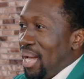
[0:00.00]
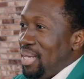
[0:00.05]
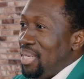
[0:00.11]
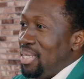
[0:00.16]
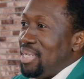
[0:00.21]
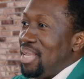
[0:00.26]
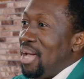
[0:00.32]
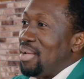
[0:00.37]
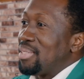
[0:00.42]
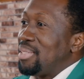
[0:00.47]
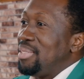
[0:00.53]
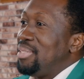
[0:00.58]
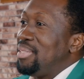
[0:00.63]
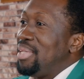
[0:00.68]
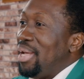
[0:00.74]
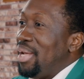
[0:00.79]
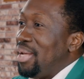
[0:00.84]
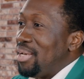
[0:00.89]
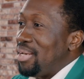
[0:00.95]
a
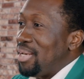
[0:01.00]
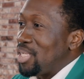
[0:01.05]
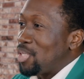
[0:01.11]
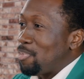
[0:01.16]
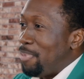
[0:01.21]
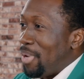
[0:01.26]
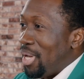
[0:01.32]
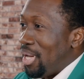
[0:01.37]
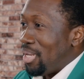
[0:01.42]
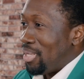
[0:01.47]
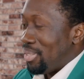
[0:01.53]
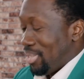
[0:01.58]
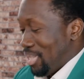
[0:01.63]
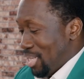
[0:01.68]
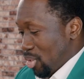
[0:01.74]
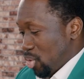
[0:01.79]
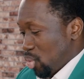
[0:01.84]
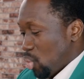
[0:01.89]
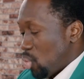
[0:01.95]
l'identité, n'est-ce pas,
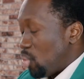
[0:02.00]
dans ce